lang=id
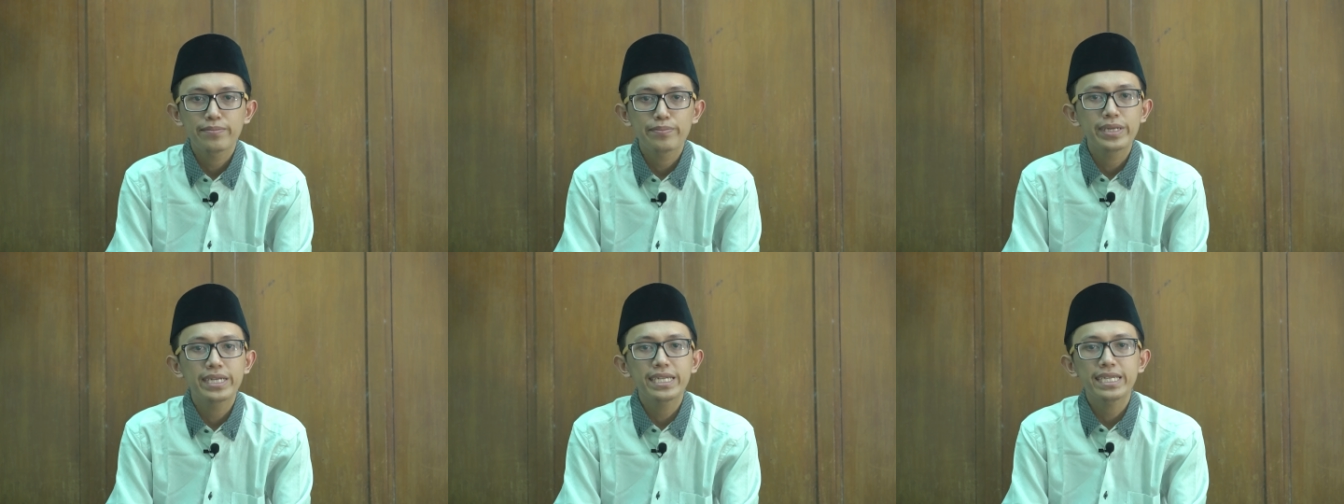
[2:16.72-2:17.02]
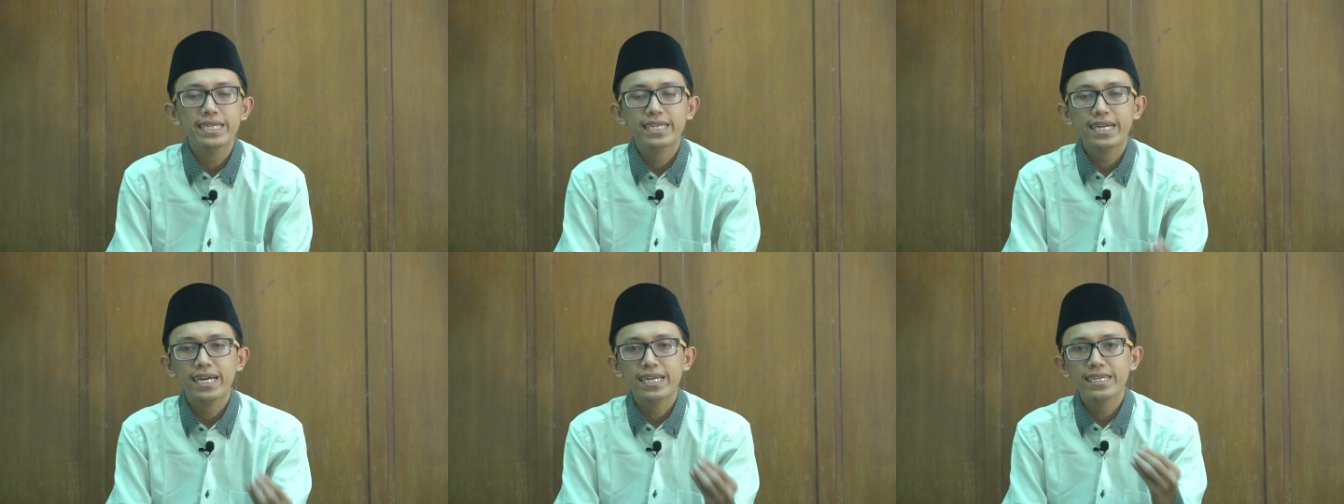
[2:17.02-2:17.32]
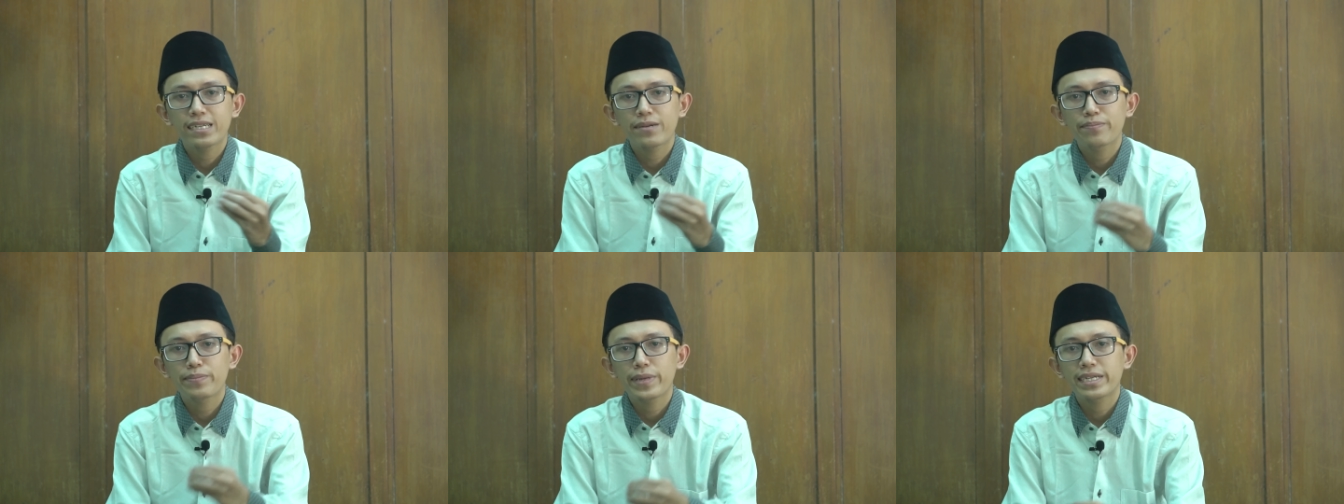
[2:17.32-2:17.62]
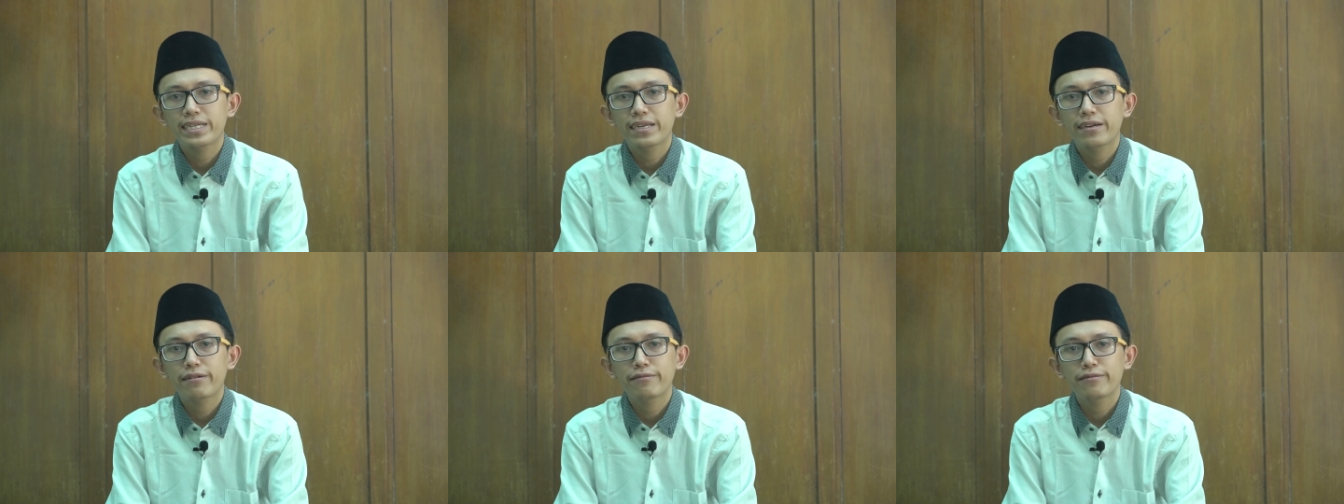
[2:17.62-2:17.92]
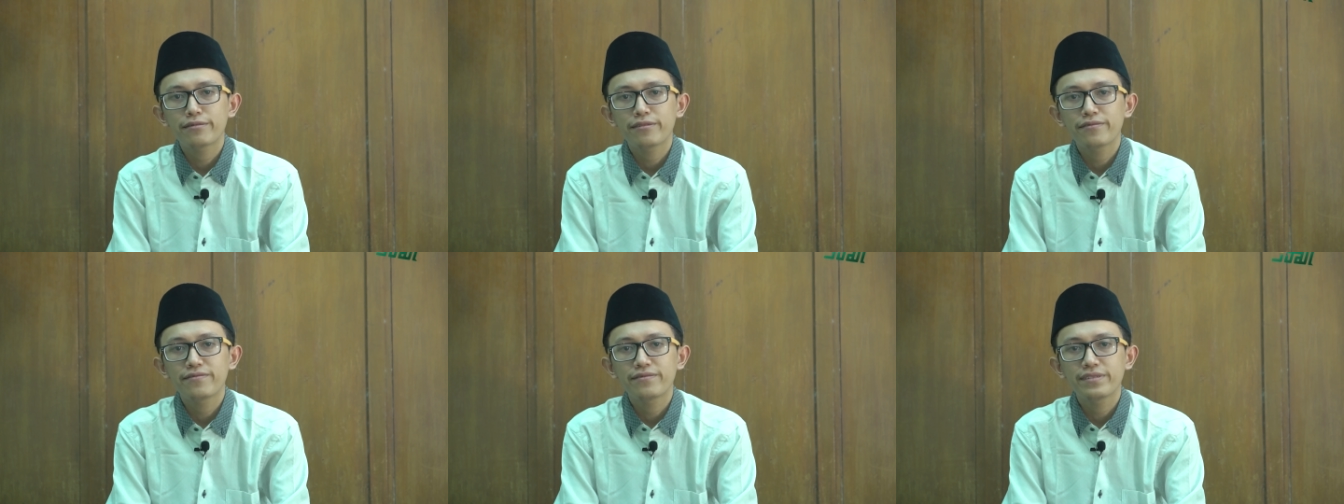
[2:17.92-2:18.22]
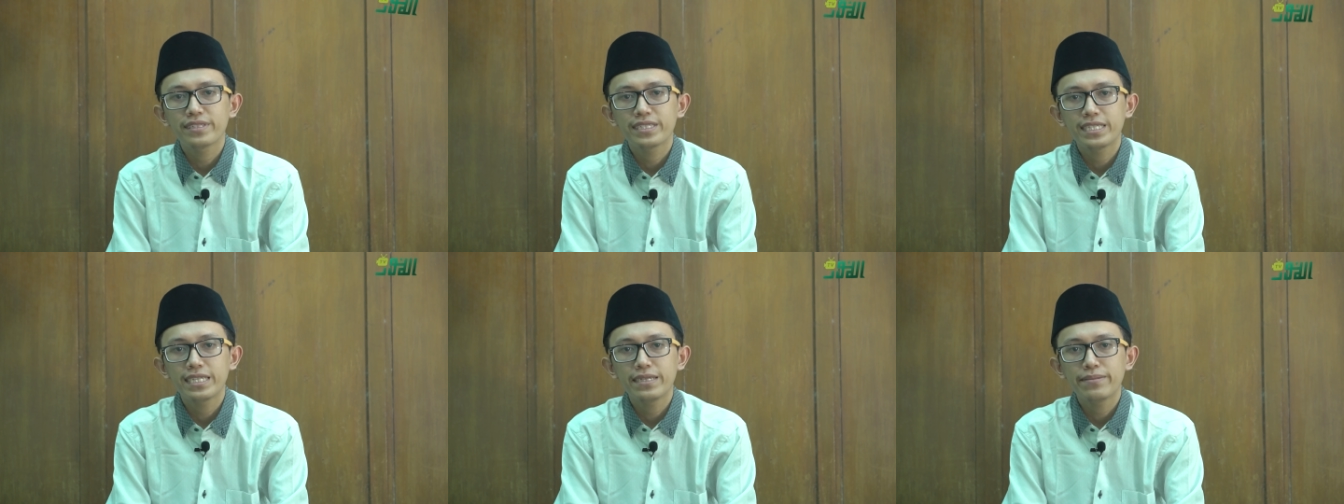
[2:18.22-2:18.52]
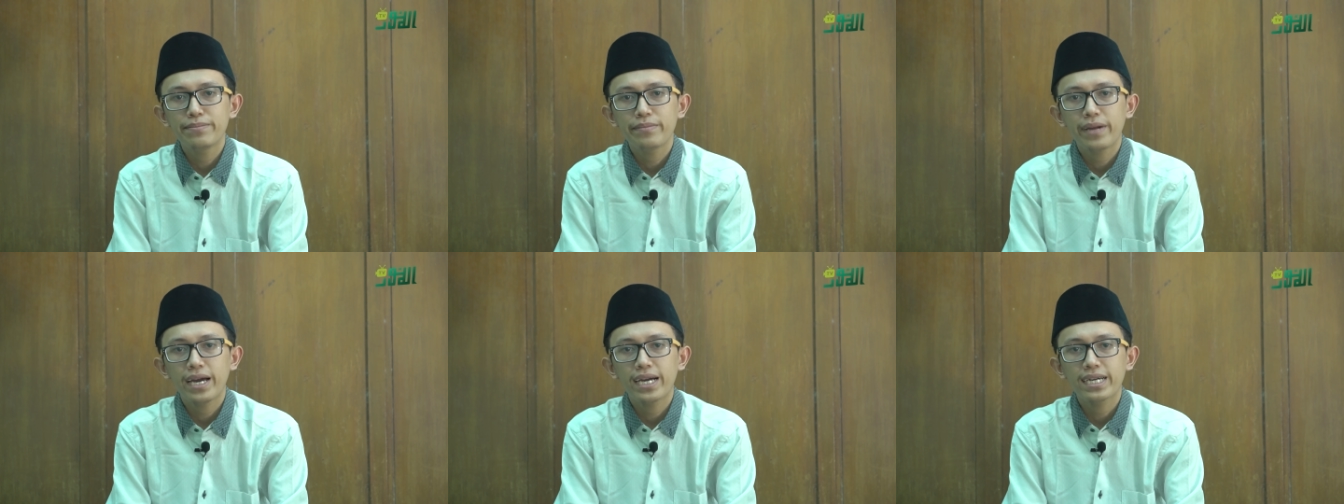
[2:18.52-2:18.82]
berikan kepada huruf
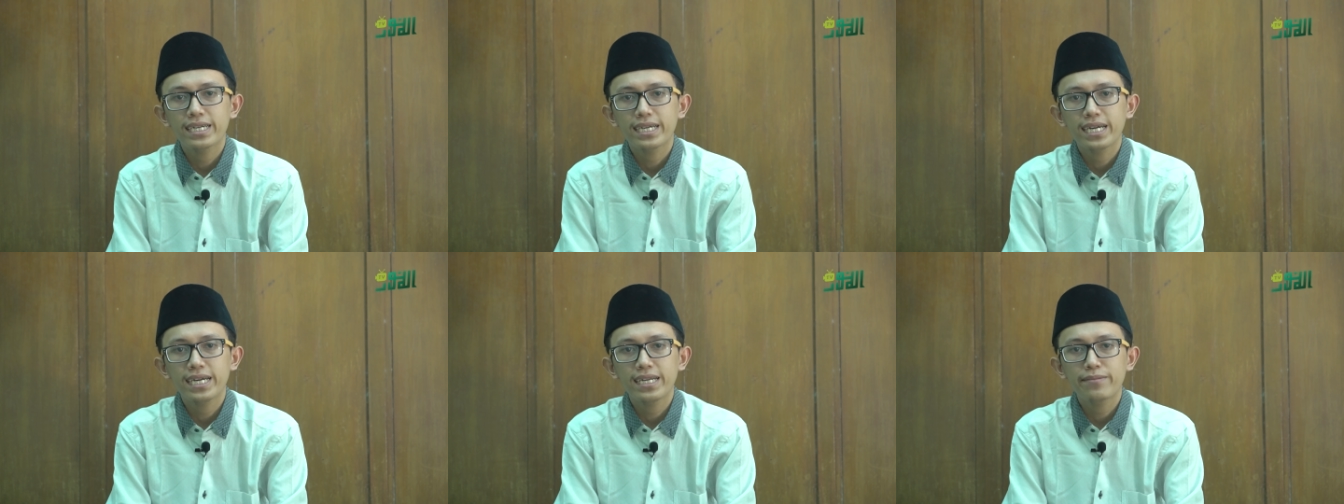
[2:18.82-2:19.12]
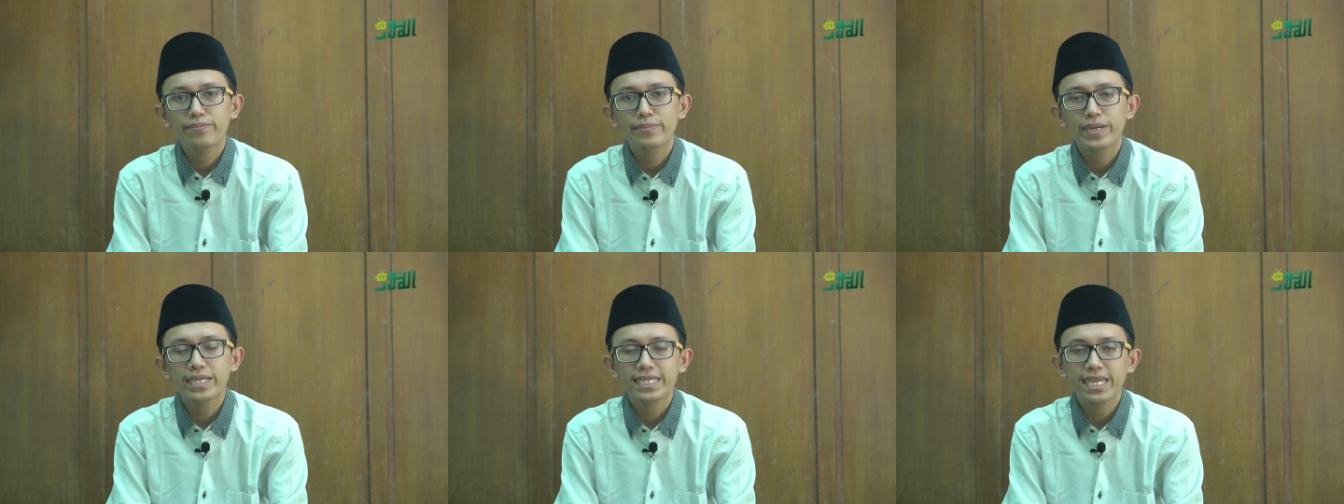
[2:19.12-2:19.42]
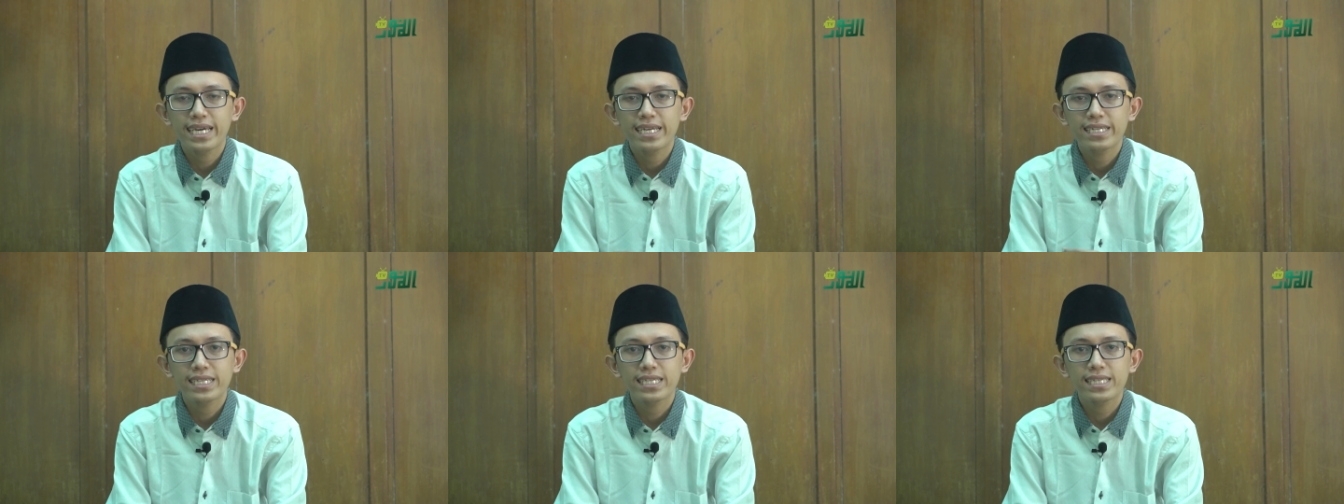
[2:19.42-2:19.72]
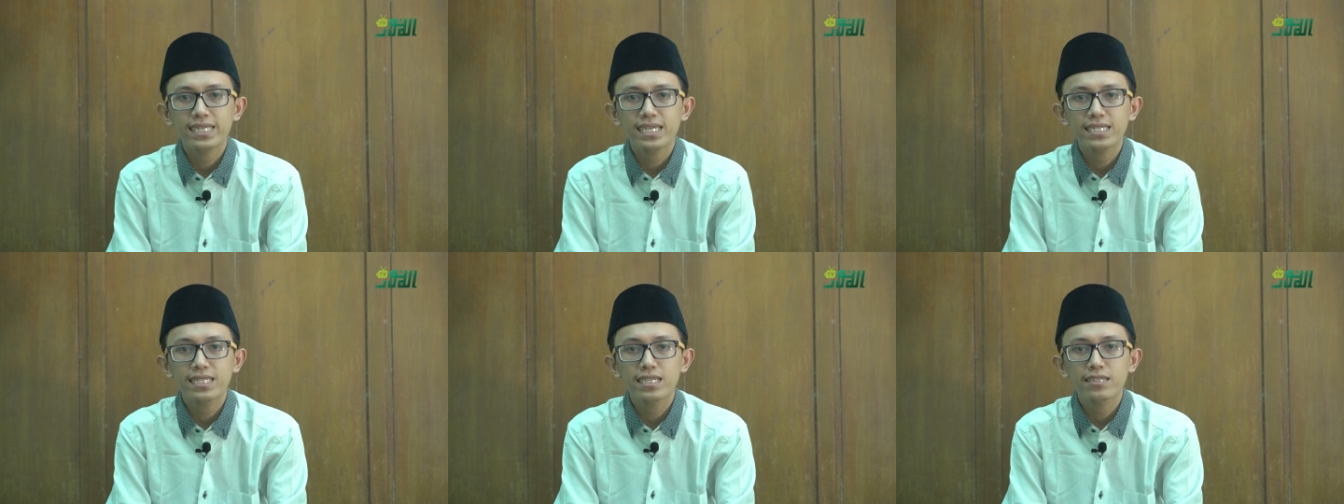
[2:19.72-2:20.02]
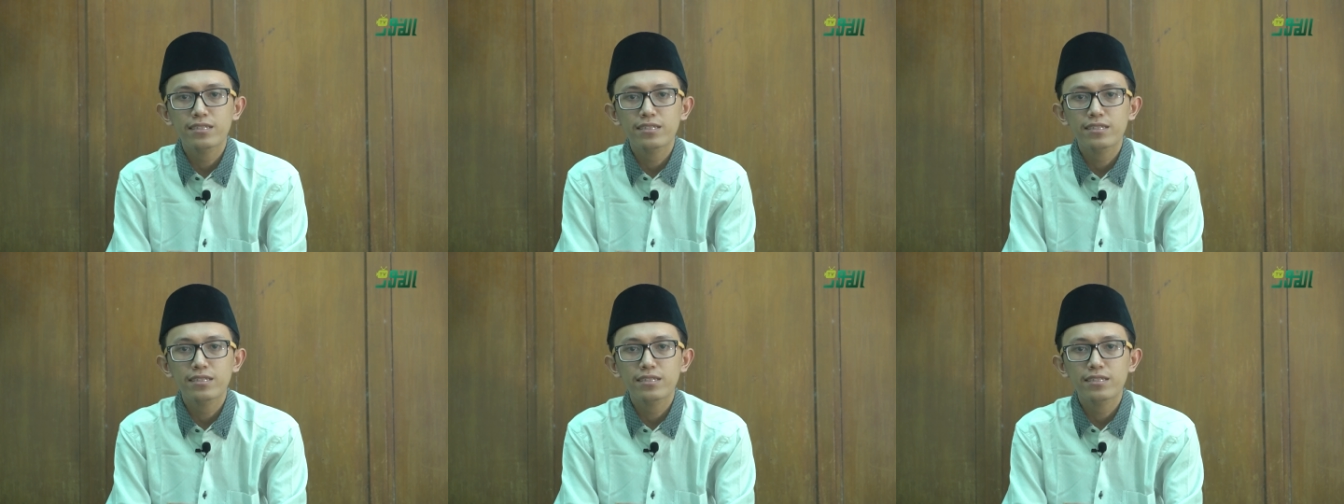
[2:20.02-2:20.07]
jim agar bacaan kita